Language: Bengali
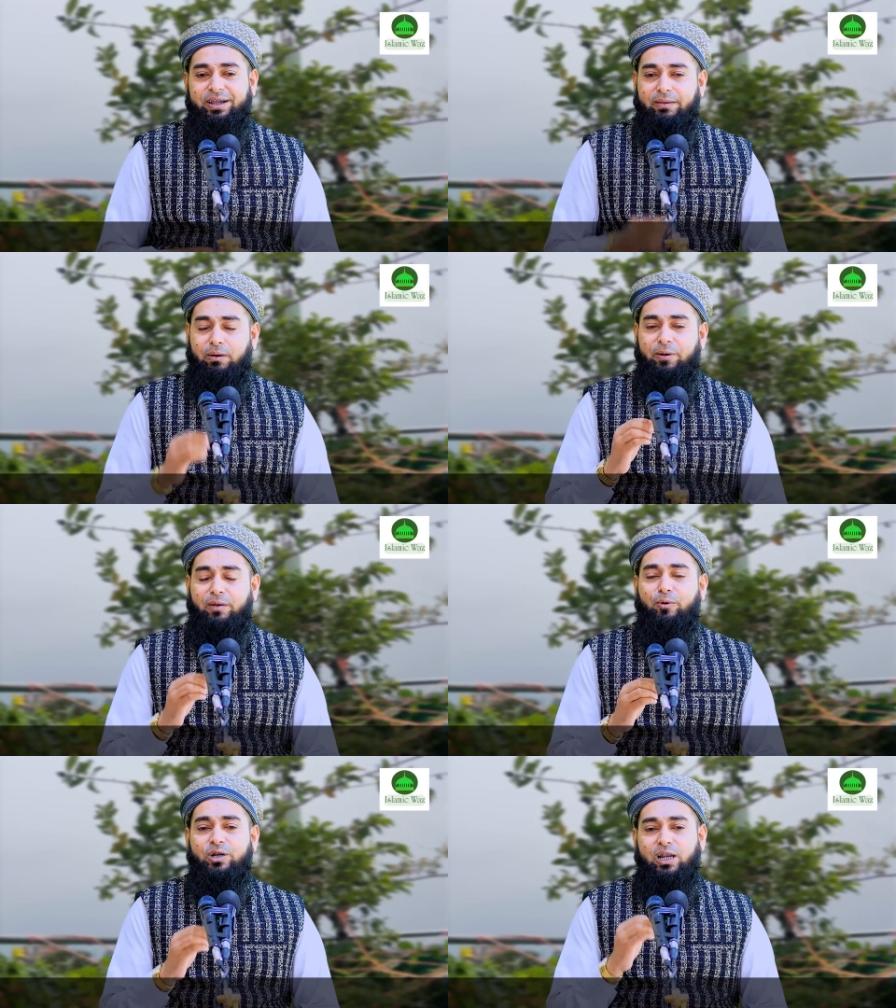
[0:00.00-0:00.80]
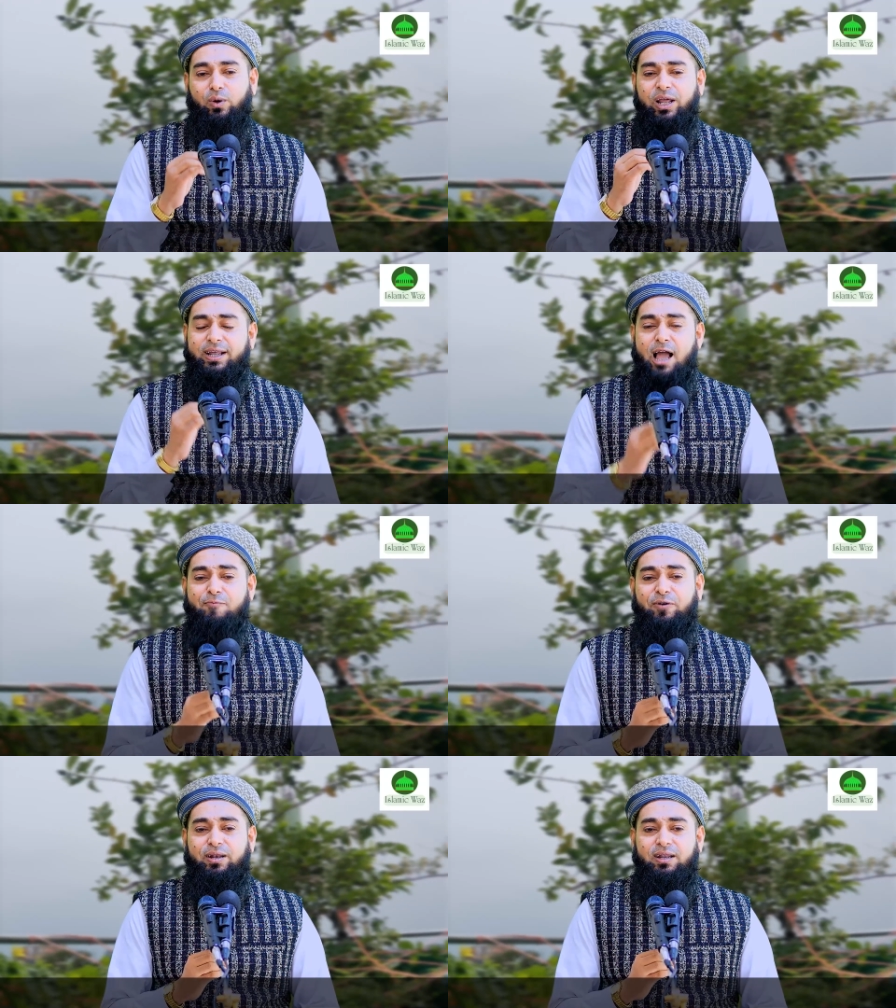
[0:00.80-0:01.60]
এ ব্যাপারে মহিলারা অনেক
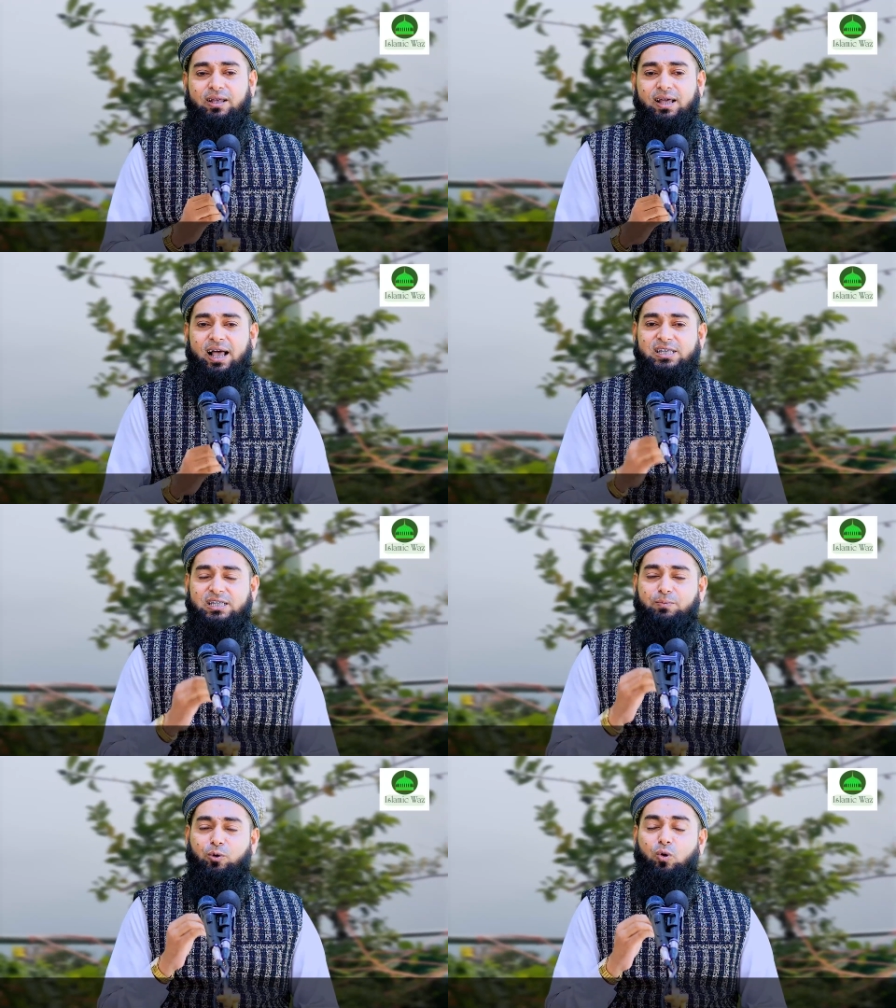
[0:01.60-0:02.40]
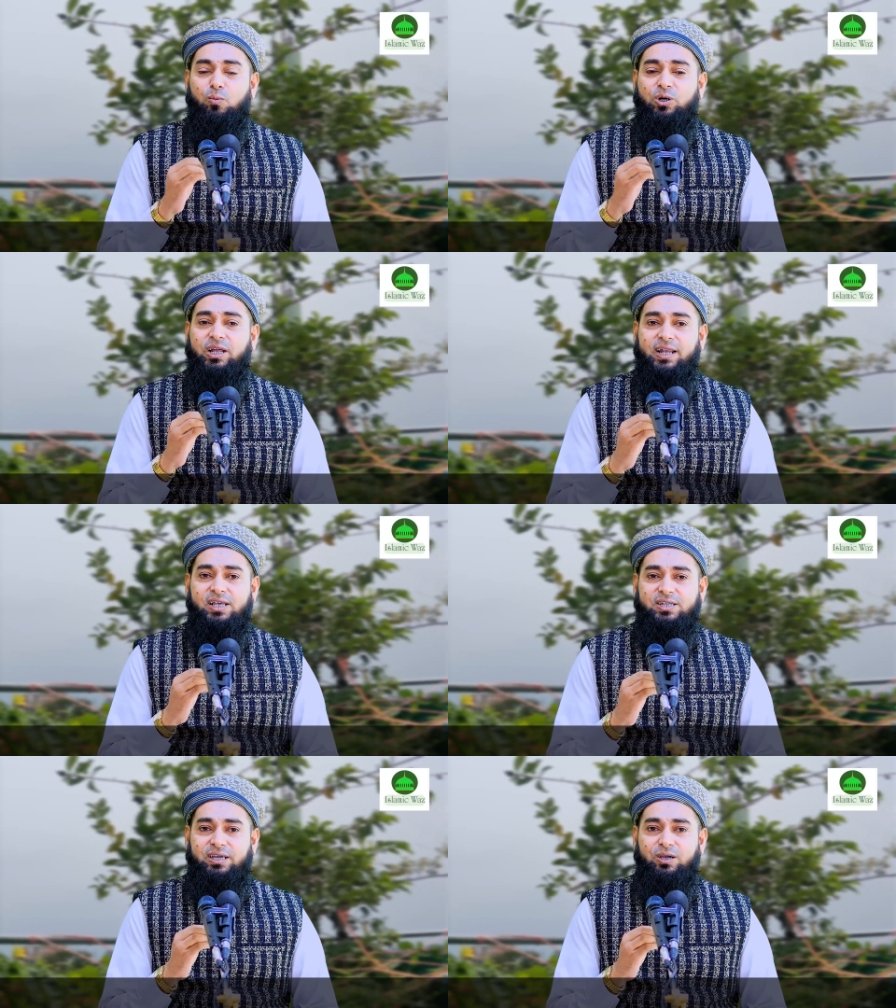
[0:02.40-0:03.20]
গাফিল আজকে বহু মহিলারা
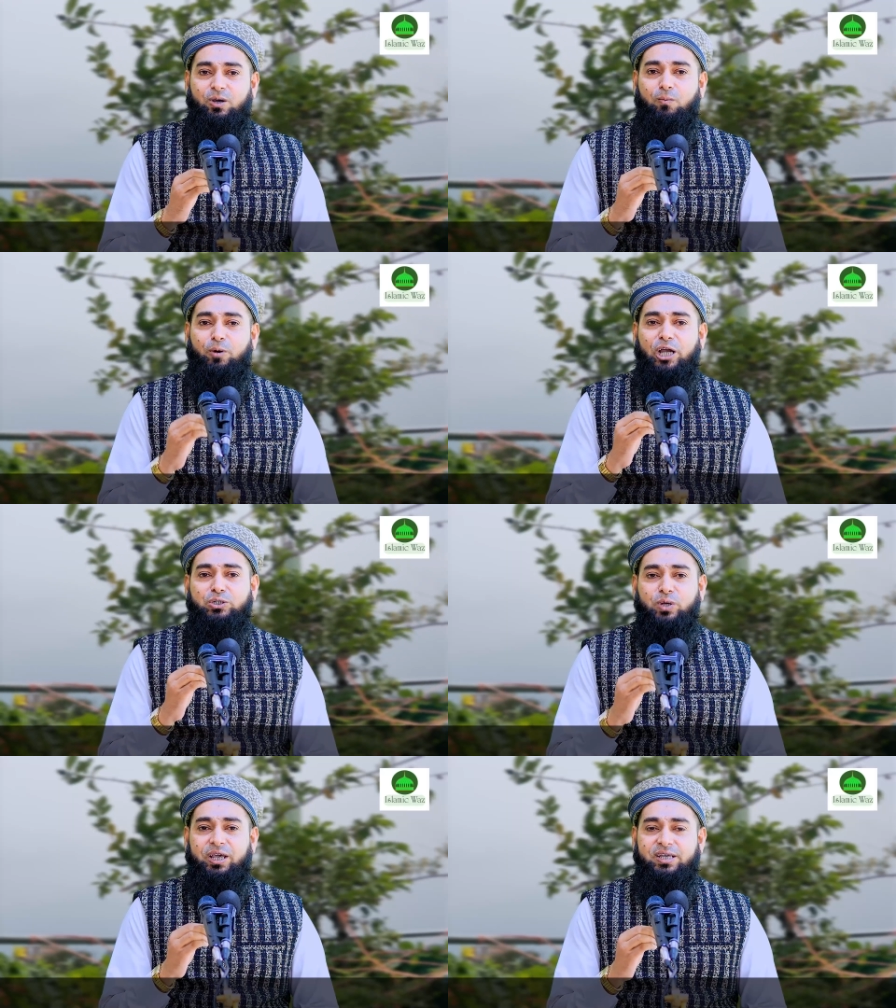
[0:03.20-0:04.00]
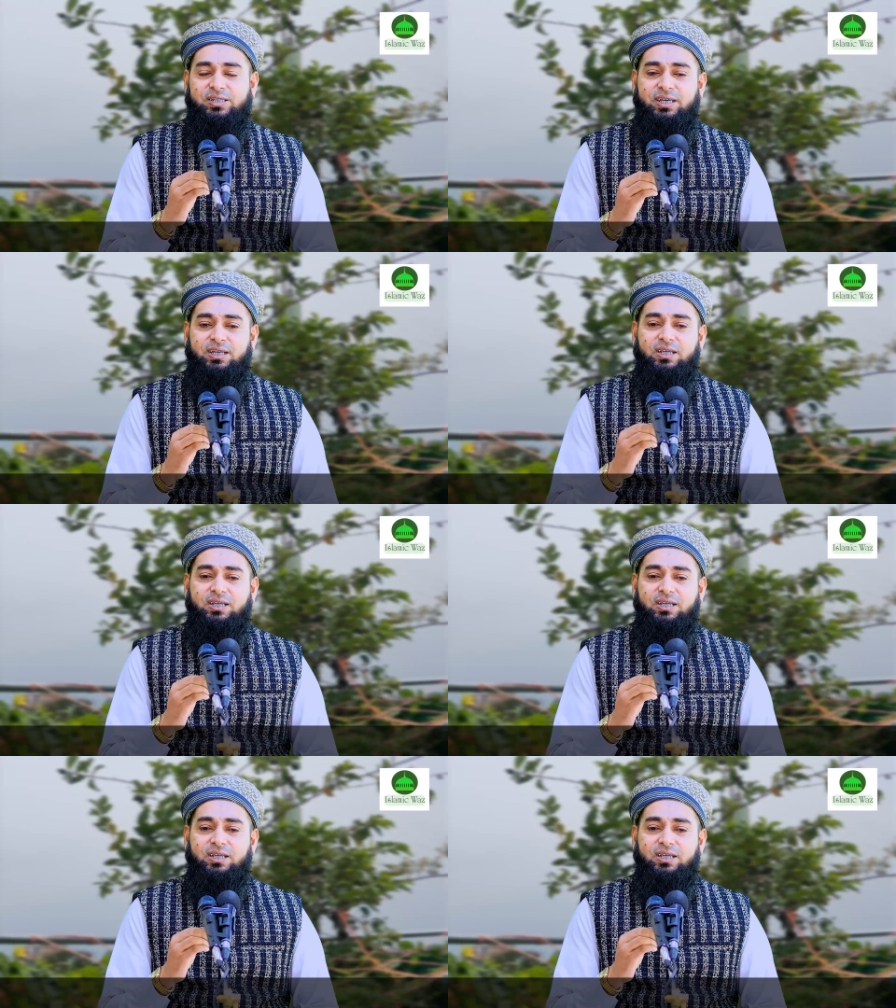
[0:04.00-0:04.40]
আছে বয়স হয়ে গেছে